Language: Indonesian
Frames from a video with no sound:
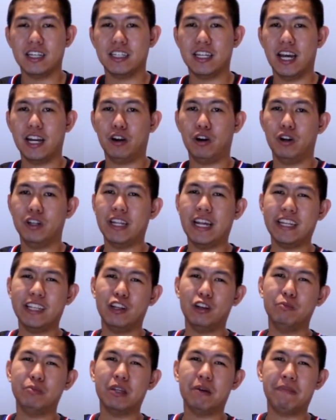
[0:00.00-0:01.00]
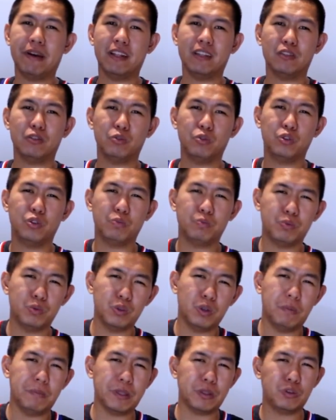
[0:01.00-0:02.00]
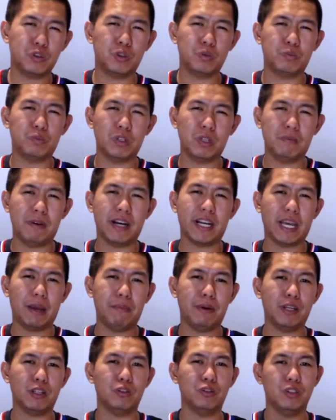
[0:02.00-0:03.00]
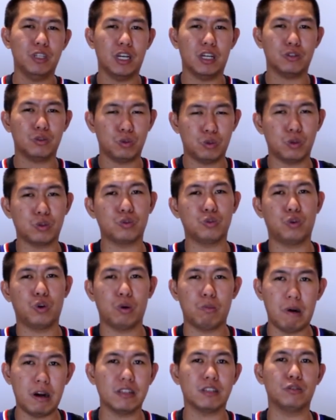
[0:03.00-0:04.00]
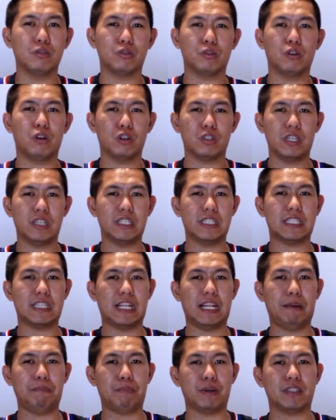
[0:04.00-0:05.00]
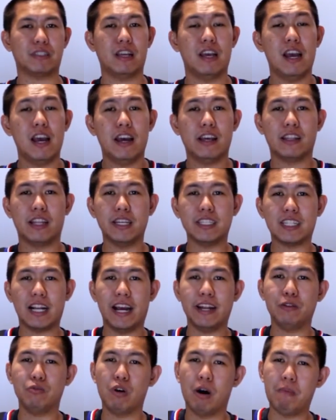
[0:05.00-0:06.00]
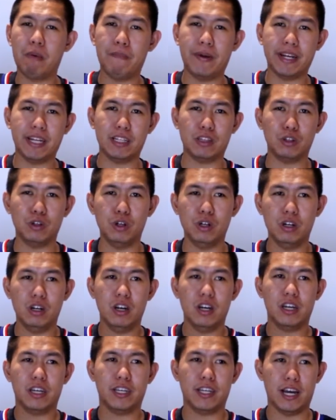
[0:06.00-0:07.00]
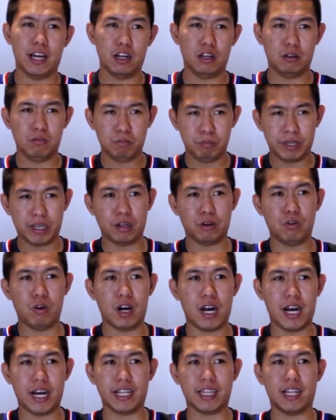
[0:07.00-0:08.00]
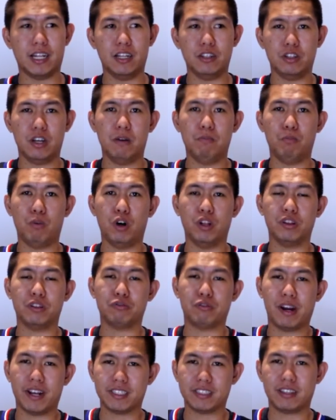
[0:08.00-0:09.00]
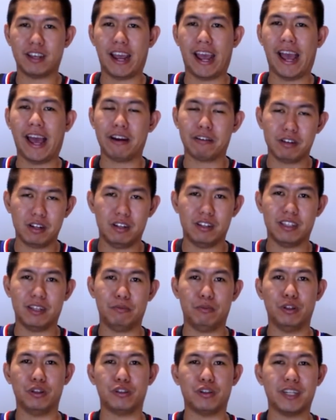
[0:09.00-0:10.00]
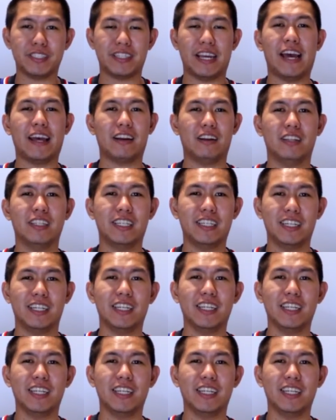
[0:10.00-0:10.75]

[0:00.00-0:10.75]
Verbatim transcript: dan kalau Danilo bisa main 70 sampai 75 game aja tuh udah syukur-syukur banget sih untuk Los Angeles Clippers tapi selain dua pemain itu yang bikin gue kaget adalah juga Montrezl Harrell nah Montrezl Harrell ini